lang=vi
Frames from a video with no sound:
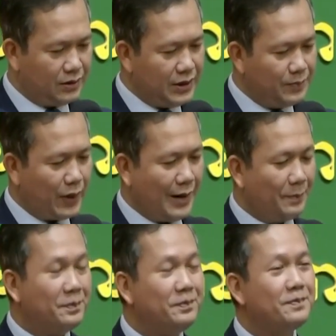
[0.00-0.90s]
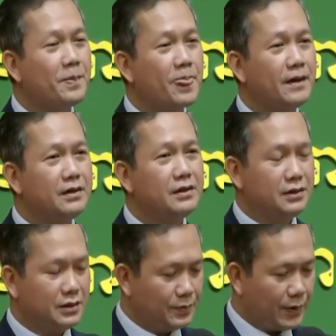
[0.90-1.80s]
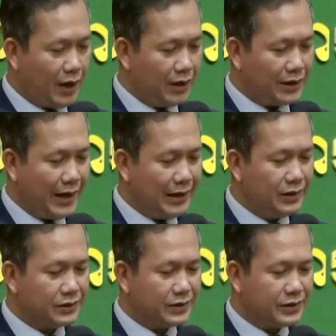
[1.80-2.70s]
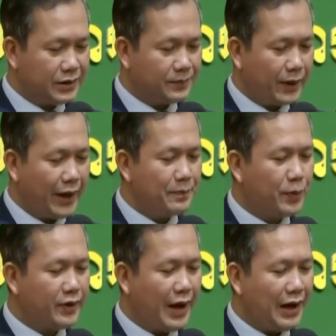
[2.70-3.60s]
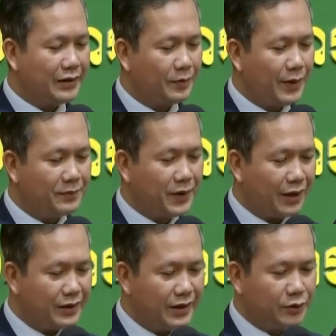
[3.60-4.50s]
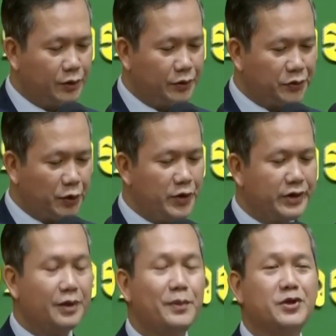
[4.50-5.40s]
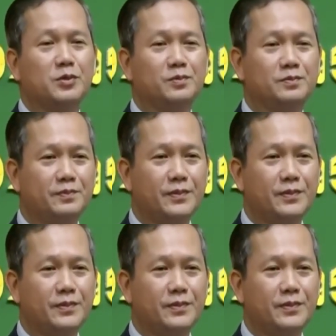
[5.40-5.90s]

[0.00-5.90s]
ti pram cứ đó ca lược thực chất này pôn đá sầm rạp sạ kia thôn tôi nâng mật sủng